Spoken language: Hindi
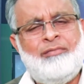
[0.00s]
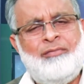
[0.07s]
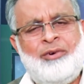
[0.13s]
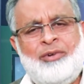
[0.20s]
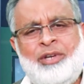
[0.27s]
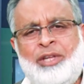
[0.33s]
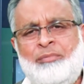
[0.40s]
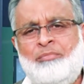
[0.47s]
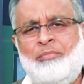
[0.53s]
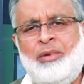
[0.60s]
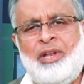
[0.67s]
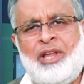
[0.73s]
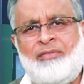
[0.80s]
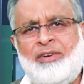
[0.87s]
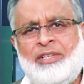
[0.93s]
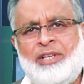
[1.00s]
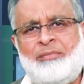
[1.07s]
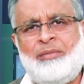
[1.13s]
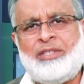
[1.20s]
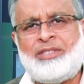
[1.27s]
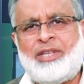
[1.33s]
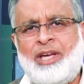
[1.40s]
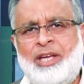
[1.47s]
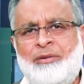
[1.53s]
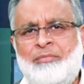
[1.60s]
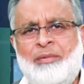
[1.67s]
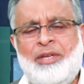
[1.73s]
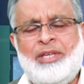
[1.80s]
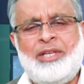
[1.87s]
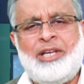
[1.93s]
वो उन्हें बिला वजह मसाइब
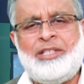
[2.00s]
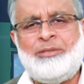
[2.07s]
में